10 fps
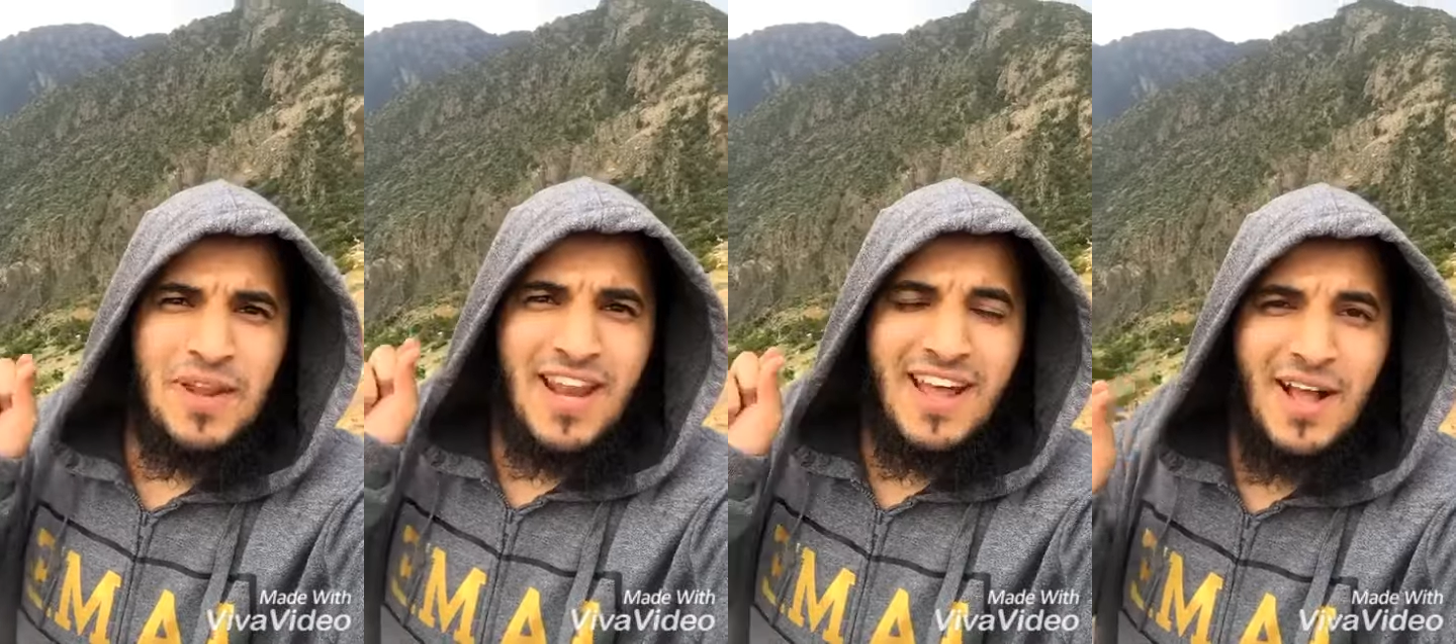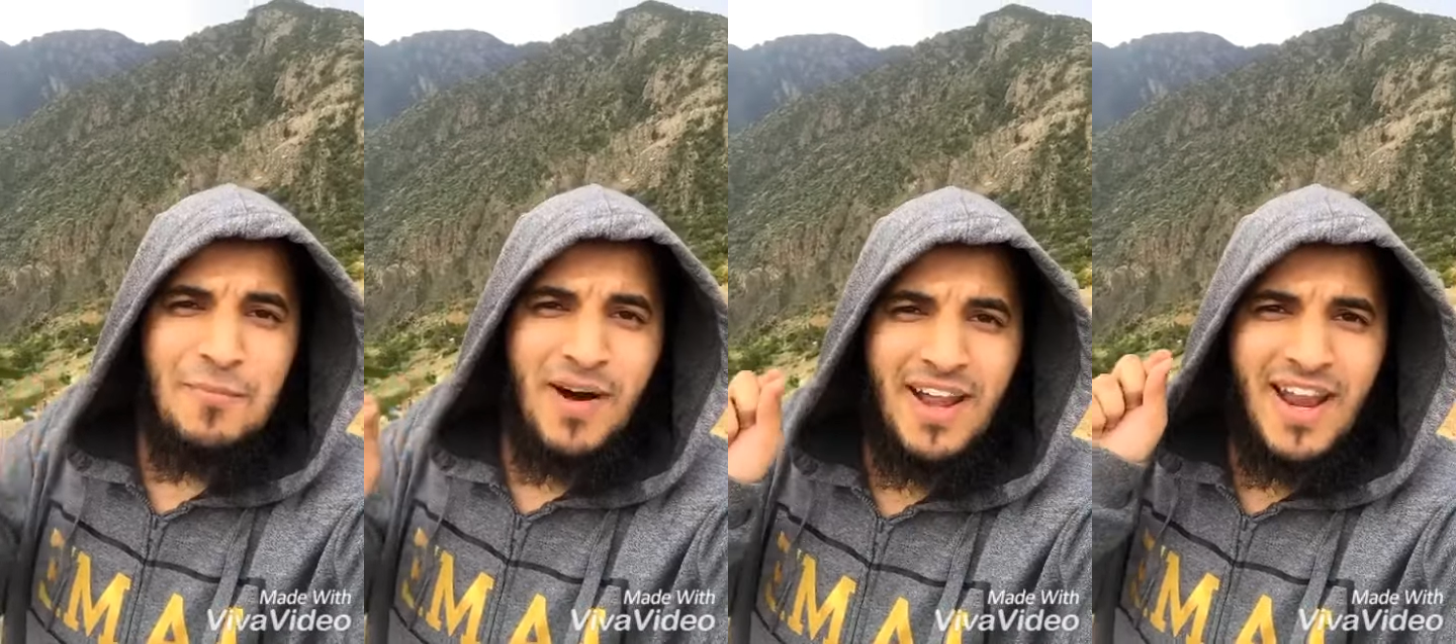من
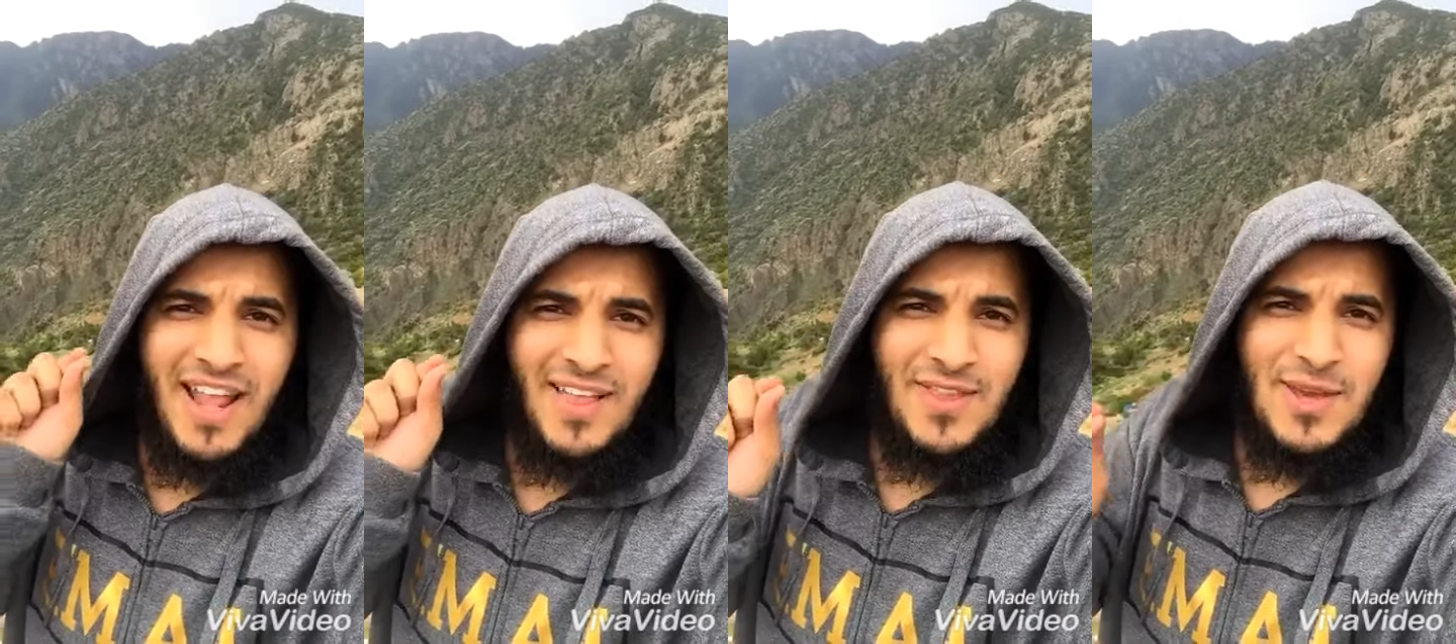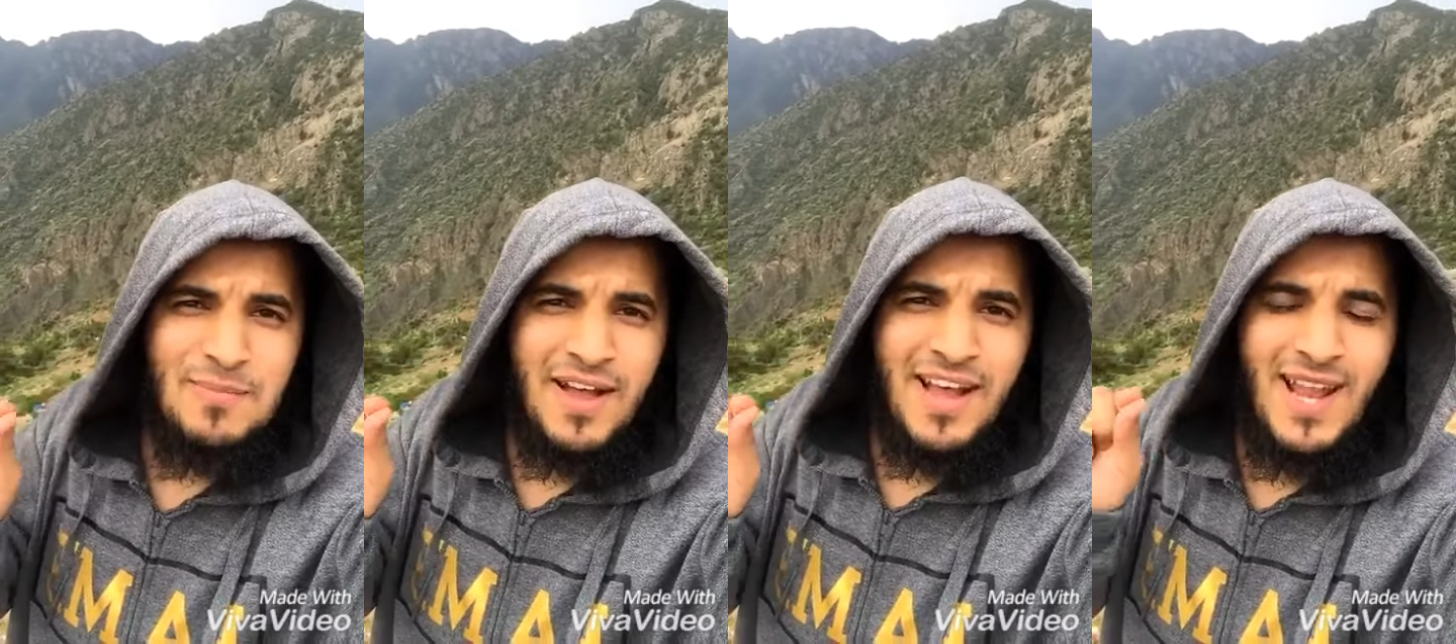الأعمال
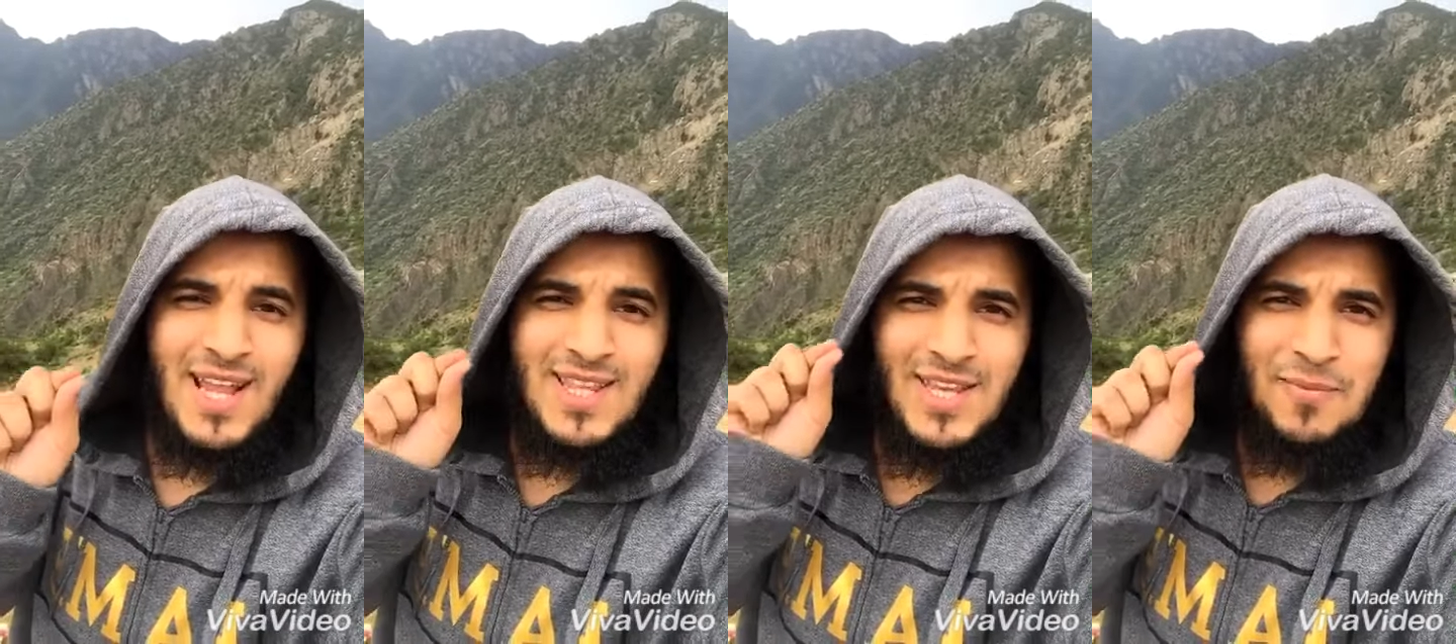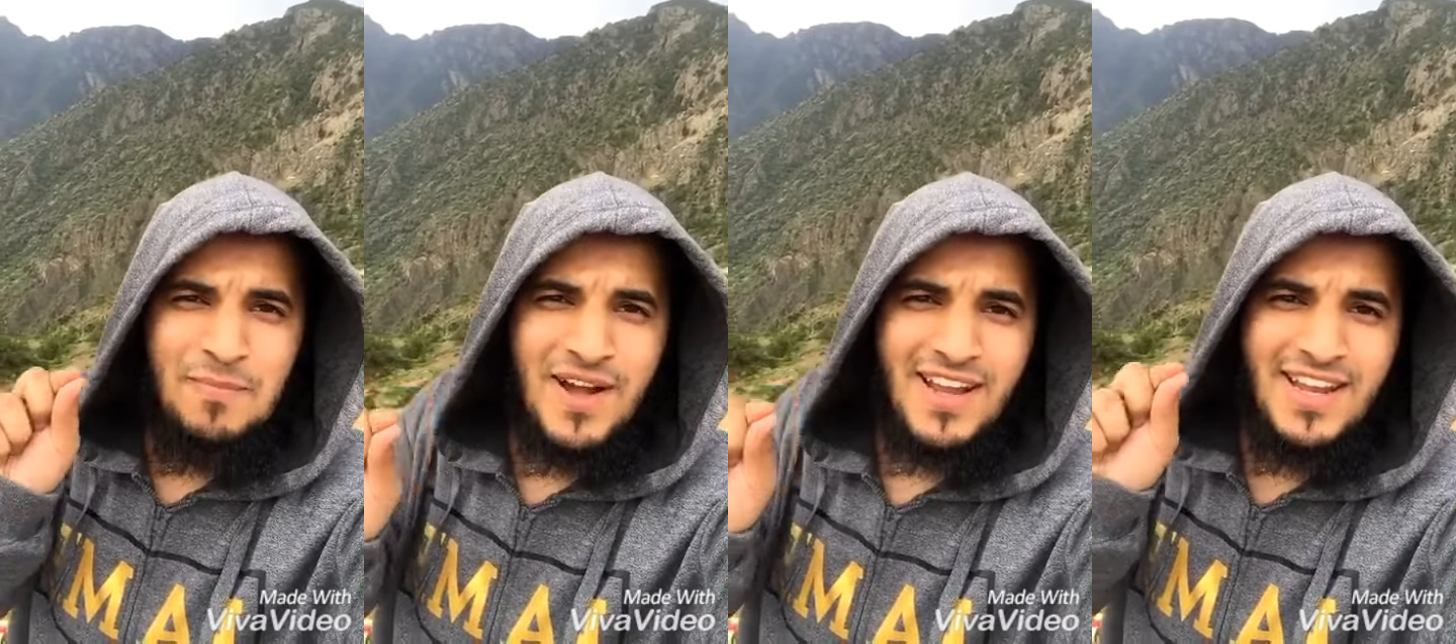العظيمة التي
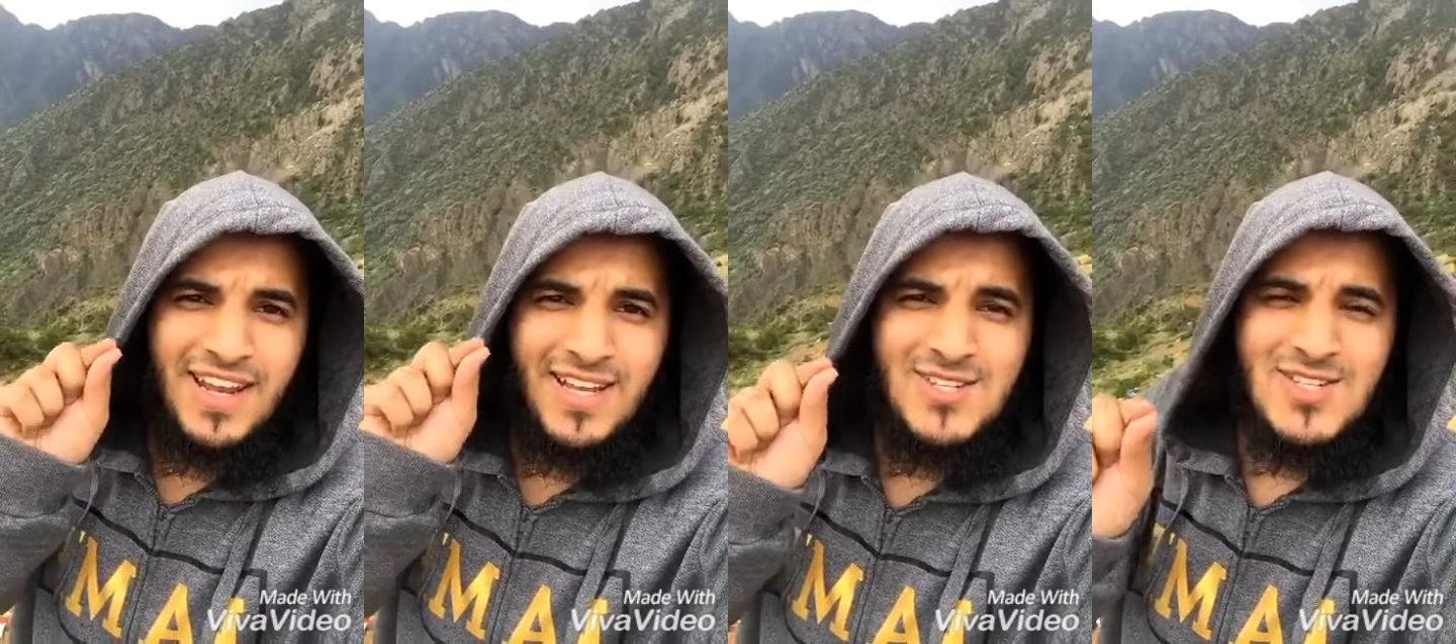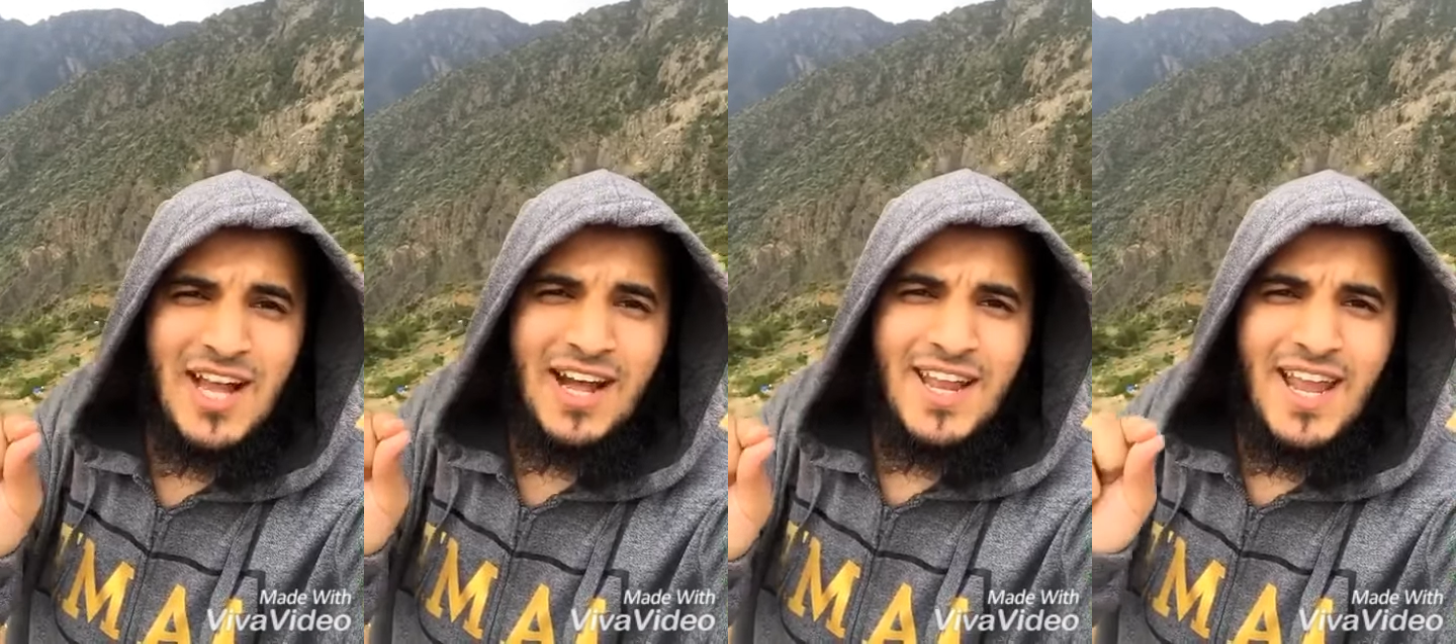ينبغي
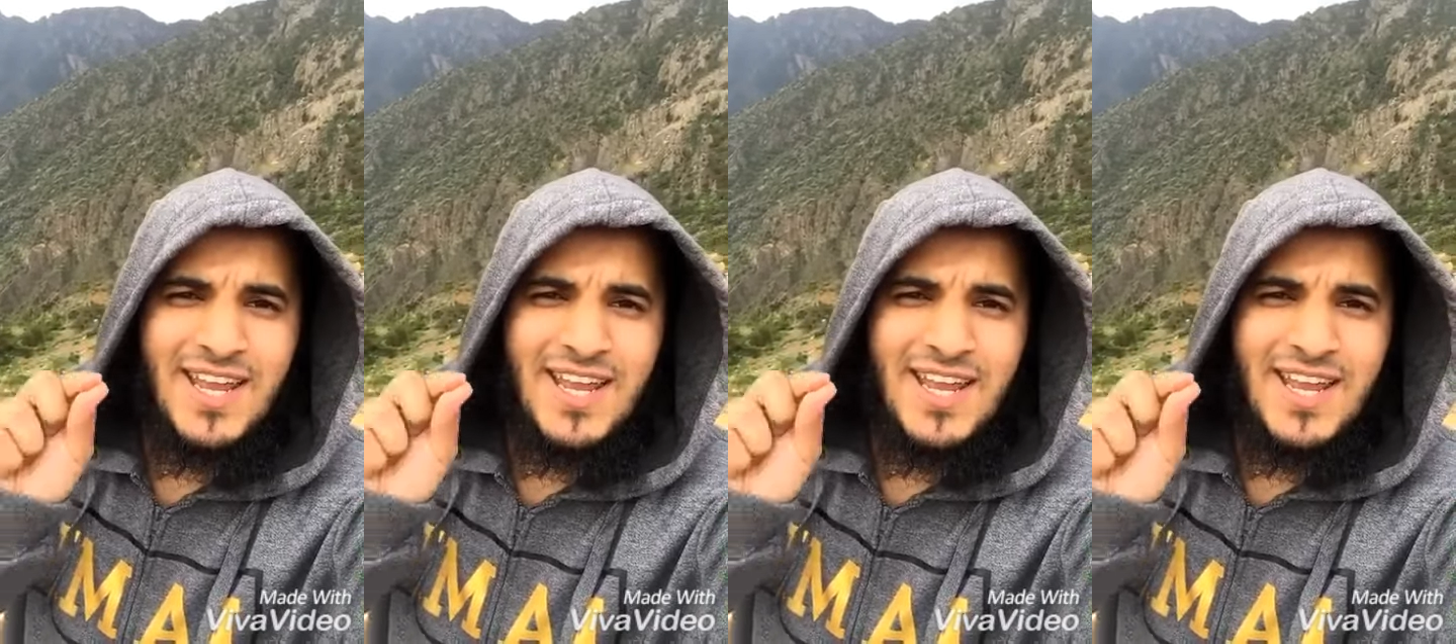للإنسان